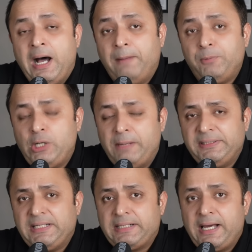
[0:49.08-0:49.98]
आप लोग अभी
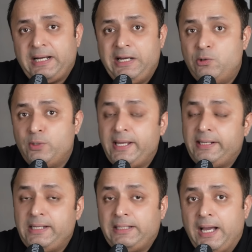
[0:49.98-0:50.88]
तक डर रहे होगे
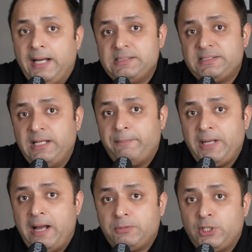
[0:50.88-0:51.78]
कि क्या हिस्ट्री अपने
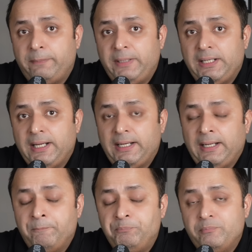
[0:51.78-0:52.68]
आप को रिपीट करेगी
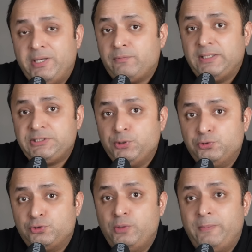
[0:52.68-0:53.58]
बट वंस यू
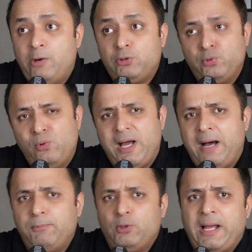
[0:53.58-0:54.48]
जूम आउट थोड़ा
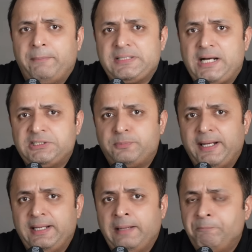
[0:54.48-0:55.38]
आप लोग यहाँ पे चार्ट्स
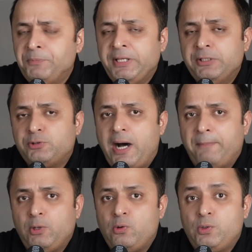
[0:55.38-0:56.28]
पढ़ेंगे तो आप
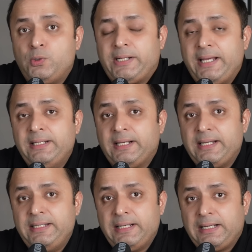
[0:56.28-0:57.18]
लोगों को कहीं ना
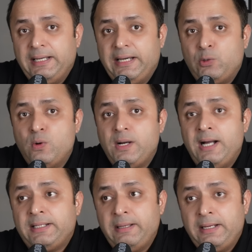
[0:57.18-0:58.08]
कहीं ये क्लियर
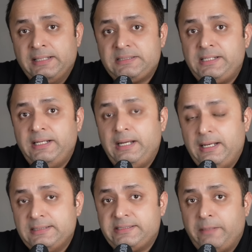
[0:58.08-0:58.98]
होगा कि हिस्ट्री
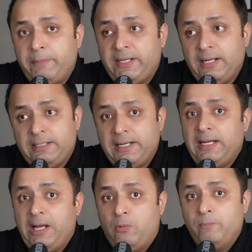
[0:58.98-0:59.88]
इज़ रिपीटिंग टिल
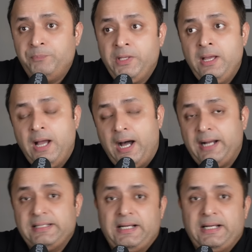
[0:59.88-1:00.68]
नाउ आगे